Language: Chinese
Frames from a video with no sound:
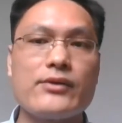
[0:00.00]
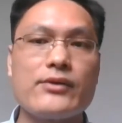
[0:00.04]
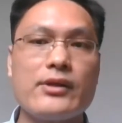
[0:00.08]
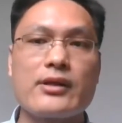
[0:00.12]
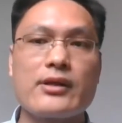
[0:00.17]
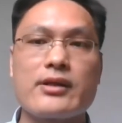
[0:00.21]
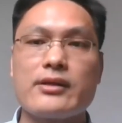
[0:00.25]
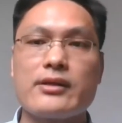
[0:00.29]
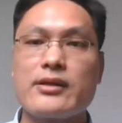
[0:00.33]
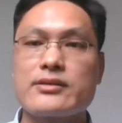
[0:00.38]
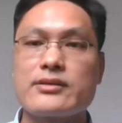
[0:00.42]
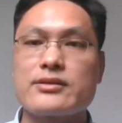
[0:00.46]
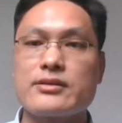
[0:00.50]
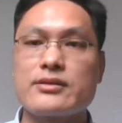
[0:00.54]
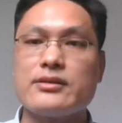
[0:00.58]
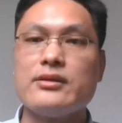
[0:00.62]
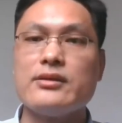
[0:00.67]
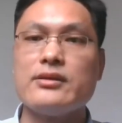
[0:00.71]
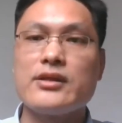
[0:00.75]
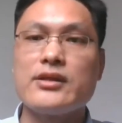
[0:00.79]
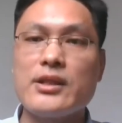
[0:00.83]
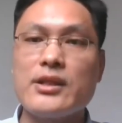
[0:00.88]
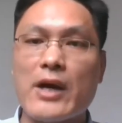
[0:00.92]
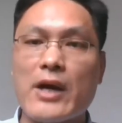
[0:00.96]
首先
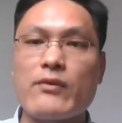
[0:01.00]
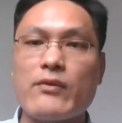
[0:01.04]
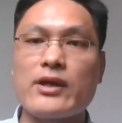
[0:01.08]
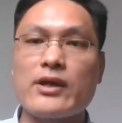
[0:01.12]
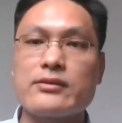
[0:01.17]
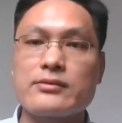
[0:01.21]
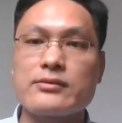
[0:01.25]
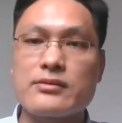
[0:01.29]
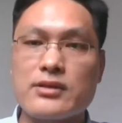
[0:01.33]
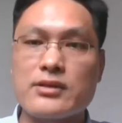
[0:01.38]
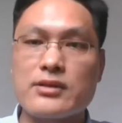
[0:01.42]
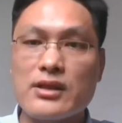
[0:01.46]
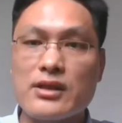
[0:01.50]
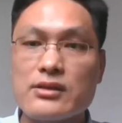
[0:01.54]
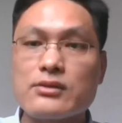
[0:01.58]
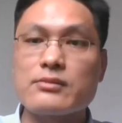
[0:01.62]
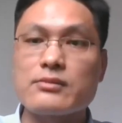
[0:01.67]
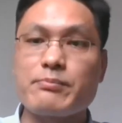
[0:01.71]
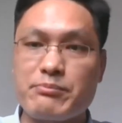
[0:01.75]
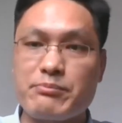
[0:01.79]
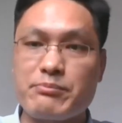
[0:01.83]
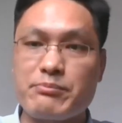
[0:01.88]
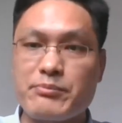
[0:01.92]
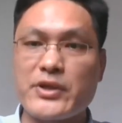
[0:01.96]
是哲学，
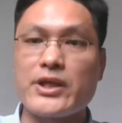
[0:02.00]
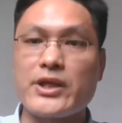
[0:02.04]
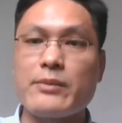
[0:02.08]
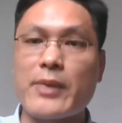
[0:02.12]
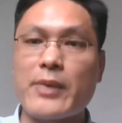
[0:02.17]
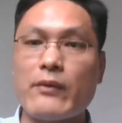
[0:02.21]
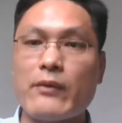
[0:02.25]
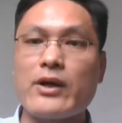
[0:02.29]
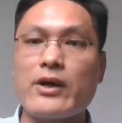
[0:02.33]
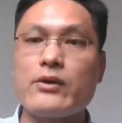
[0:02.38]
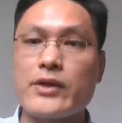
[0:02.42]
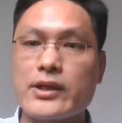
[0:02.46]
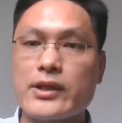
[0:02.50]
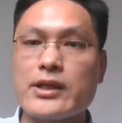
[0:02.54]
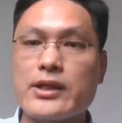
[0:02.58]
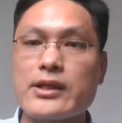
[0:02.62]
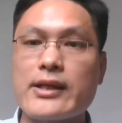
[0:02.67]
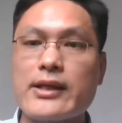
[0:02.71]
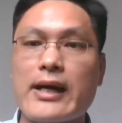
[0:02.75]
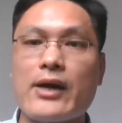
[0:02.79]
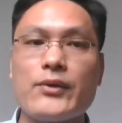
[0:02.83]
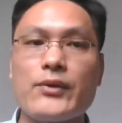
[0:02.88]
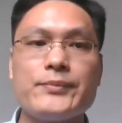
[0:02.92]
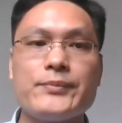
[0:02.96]
哲学是对人
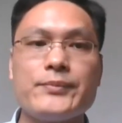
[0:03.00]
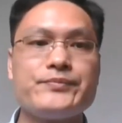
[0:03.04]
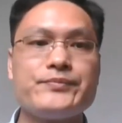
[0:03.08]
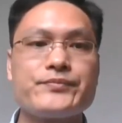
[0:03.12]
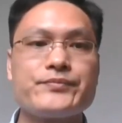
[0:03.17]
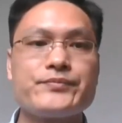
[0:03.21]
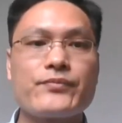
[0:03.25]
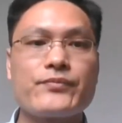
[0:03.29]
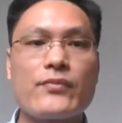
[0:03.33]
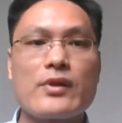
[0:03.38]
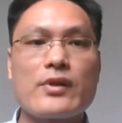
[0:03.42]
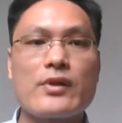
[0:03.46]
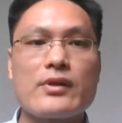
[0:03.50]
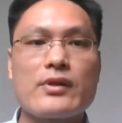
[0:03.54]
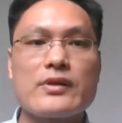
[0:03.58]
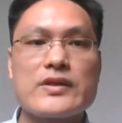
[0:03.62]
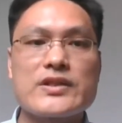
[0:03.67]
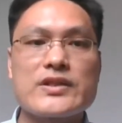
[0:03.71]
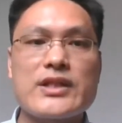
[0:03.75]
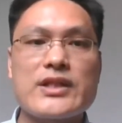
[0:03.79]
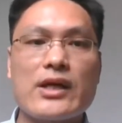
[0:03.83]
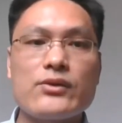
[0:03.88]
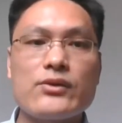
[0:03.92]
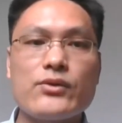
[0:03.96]
类自由意
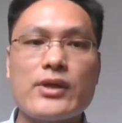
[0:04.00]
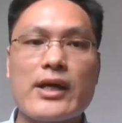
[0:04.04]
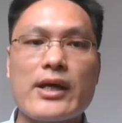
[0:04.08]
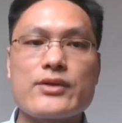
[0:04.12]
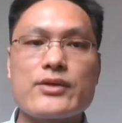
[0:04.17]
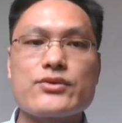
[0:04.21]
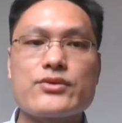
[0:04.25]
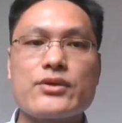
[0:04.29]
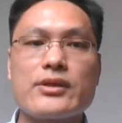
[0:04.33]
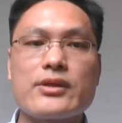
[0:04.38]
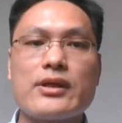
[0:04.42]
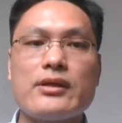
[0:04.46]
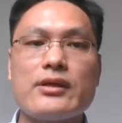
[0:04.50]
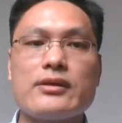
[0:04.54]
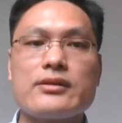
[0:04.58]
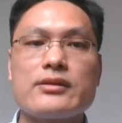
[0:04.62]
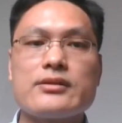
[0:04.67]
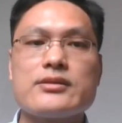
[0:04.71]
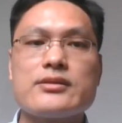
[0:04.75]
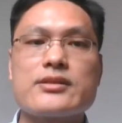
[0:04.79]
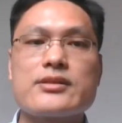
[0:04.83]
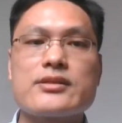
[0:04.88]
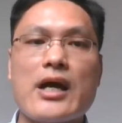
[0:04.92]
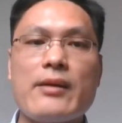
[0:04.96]
志的捍卫。
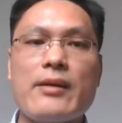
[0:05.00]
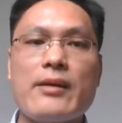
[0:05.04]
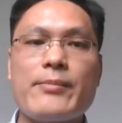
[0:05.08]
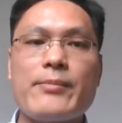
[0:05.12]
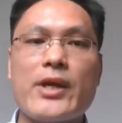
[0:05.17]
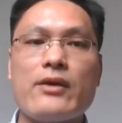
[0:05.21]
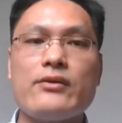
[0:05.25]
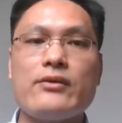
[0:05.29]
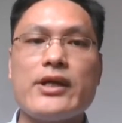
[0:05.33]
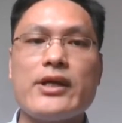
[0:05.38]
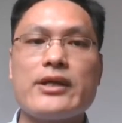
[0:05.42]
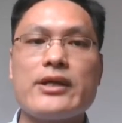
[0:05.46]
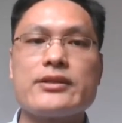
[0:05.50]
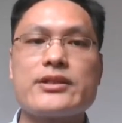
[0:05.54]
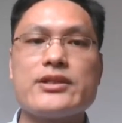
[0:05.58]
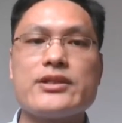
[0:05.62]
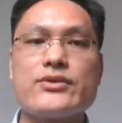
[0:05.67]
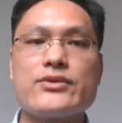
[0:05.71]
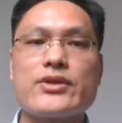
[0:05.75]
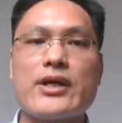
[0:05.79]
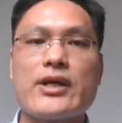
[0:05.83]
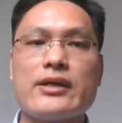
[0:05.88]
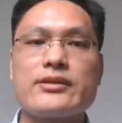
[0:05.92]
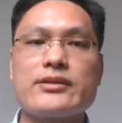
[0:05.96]
奥古
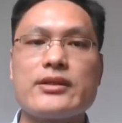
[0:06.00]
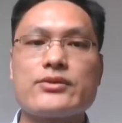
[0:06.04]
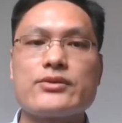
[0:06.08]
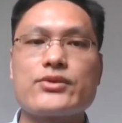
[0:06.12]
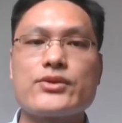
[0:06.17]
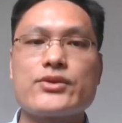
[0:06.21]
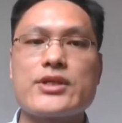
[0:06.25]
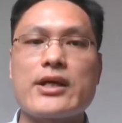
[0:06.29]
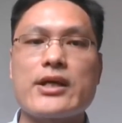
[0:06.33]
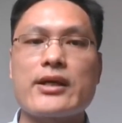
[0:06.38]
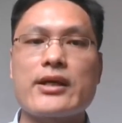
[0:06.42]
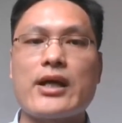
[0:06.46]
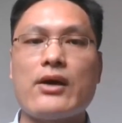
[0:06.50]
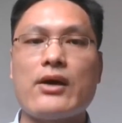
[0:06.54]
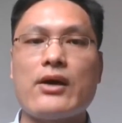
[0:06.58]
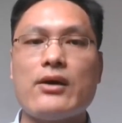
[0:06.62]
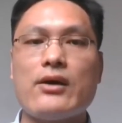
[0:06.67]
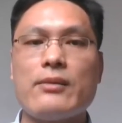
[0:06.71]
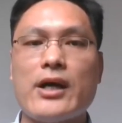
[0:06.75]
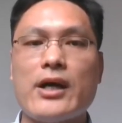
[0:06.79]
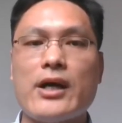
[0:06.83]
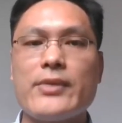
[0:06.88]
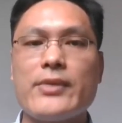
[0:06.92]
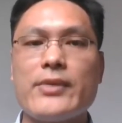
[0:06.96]
斯丁的神学和
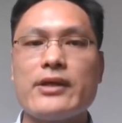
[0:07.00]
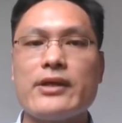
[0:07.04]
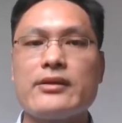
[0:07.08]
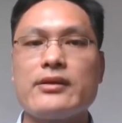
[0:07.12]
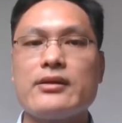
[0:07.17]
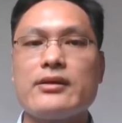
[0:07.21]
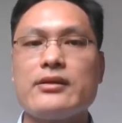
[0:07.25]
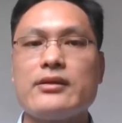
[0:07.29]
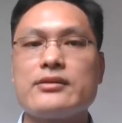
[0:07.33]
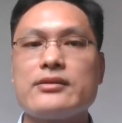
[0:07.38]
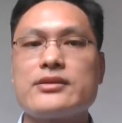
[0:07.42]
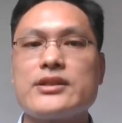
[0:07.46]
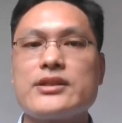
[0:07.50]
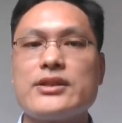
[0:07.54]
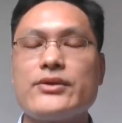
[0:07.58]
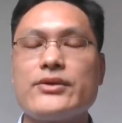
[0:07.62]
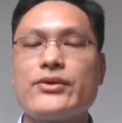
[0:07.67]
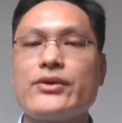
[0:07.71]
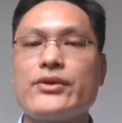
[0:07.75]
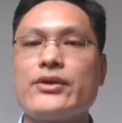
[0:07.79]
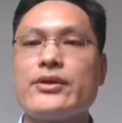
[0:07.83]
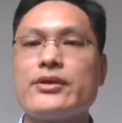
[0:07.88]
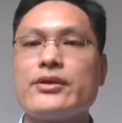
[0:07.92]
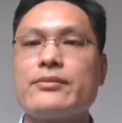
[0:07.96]
康德的哲学都讲，
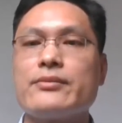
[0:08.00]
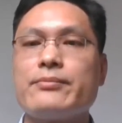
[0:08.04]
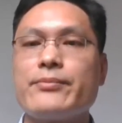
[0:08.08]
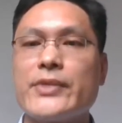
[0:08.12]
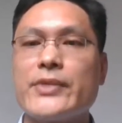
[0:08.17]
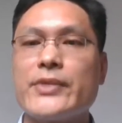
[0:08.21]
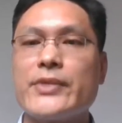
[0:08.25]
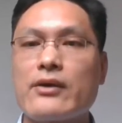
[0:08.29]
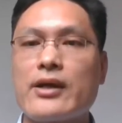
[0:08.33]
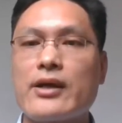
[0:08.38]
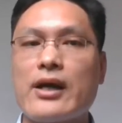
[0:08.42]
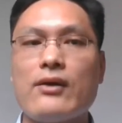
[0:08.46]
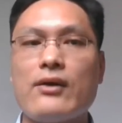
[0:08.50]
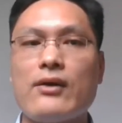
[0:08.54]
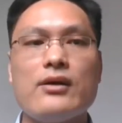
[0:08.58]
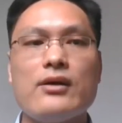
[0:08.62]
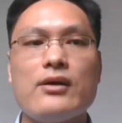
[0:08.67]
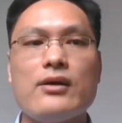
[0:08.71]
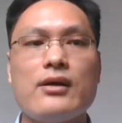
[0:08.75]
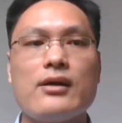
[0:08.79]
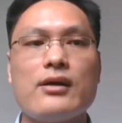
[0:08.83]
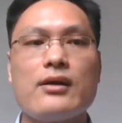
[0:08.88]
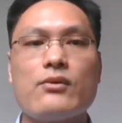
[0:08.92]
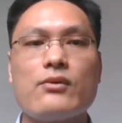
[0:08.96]
自由意
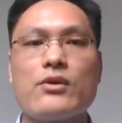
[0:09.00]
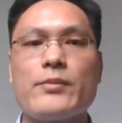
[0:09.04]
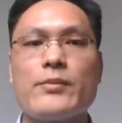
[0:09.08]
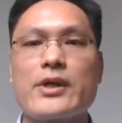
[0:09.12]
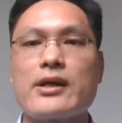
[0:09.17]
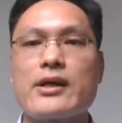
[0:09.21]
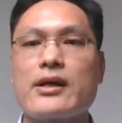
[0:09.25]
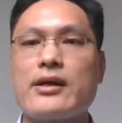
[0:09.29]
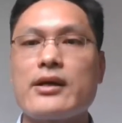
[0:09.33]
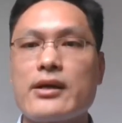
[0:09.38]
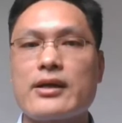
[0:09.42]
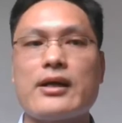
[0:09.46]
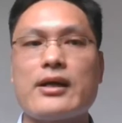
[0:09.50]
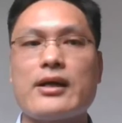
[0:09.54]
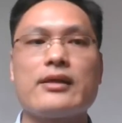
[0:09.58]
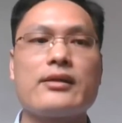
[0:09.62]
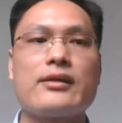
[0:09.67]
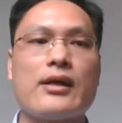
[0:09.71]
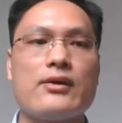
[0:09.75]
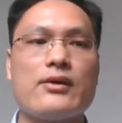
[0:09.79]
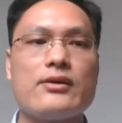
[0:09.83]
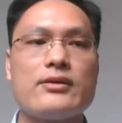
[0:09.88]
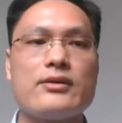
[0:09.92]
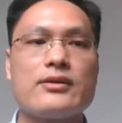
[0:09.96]
志是人之
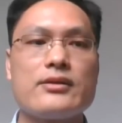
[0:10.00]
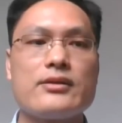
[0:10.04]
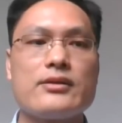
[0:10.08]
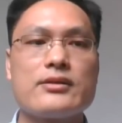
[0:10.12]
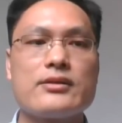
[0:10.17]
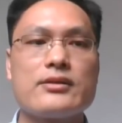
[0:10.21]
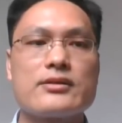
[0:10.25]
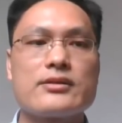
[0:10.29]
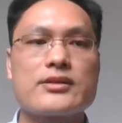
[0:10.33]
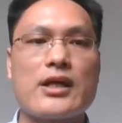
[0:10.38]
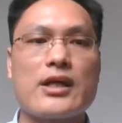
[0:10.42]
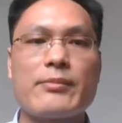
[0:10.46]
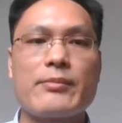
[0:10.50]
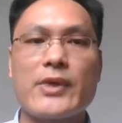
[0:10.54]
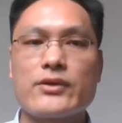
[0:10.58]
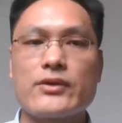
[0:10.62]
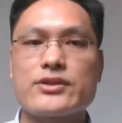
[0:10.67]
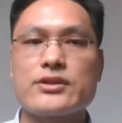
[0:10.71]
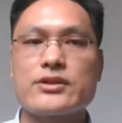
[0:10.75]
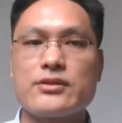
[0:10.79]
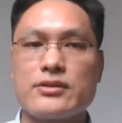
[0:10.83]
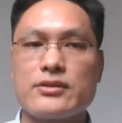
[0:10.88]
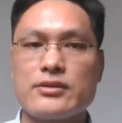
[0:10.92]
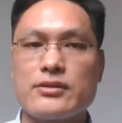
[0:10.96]
所以为人的标志。
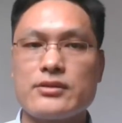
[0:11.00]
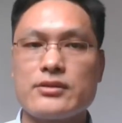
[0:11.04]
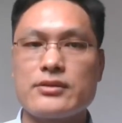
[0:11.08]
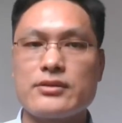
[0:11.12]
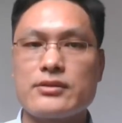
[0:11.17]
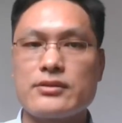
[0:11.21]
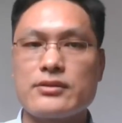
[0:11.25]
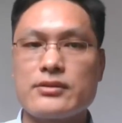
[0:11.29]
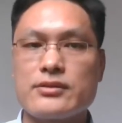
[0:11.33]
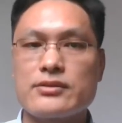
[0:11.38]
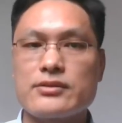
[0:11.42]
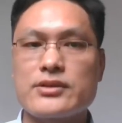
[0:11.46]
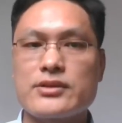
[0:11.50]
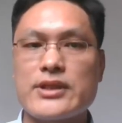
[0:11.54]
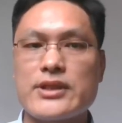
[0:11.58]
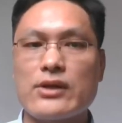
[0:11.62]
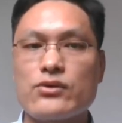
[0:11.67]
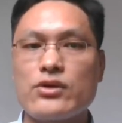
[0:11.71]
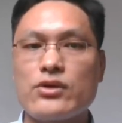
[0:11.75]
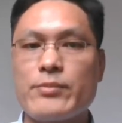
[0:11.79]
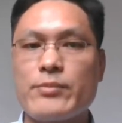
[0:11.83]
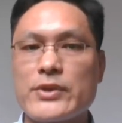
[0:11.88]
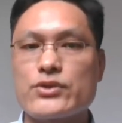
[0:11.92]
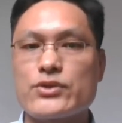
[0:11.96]
他们
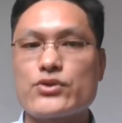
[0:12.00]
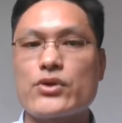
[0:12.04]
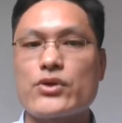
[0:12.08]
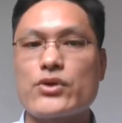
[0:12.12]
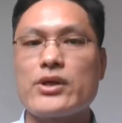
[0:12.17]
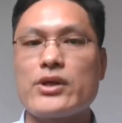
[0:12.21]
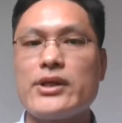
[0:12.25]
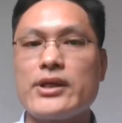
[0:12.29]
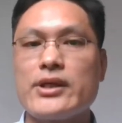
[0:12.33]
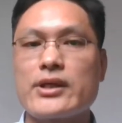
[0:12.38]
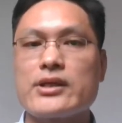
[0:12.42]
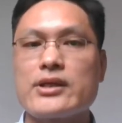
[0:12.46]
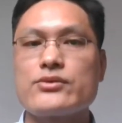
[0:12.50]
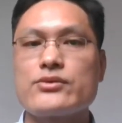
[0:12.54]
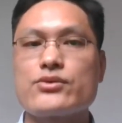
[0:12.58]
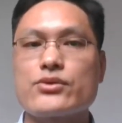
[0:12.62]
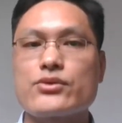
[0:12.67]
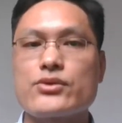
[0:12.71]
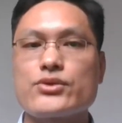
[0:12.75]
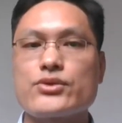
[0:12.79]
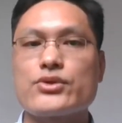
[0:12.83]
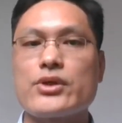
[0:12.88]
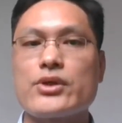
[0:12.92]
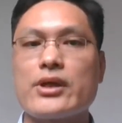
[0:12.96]
代表了古
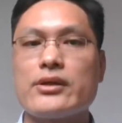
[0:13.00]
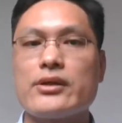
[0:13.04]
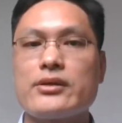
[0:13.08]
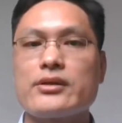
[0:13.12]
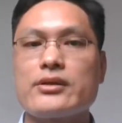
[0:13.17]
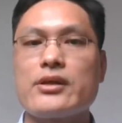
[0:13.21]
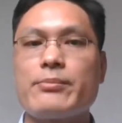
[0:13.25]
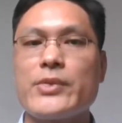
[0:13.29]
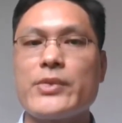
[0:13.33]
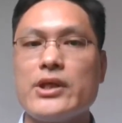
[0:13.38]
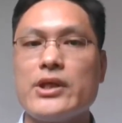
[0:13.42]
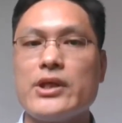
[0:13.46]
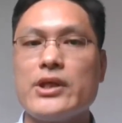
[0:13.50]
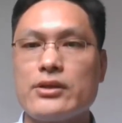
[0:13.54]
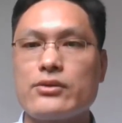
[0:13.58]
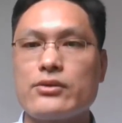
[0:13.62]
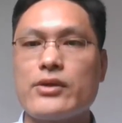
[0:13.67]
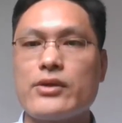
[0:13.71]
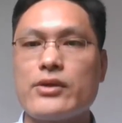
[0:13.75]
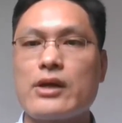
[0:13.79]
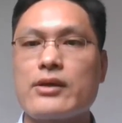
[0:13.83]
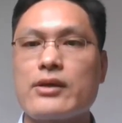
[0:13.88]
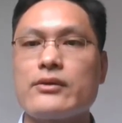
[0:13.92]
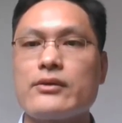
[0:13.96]
代和现代哲学的
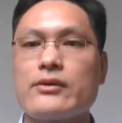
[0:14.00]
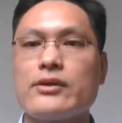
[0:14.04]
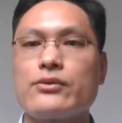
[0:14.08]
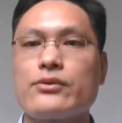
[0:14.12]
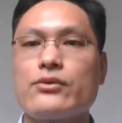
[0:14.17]
高峰，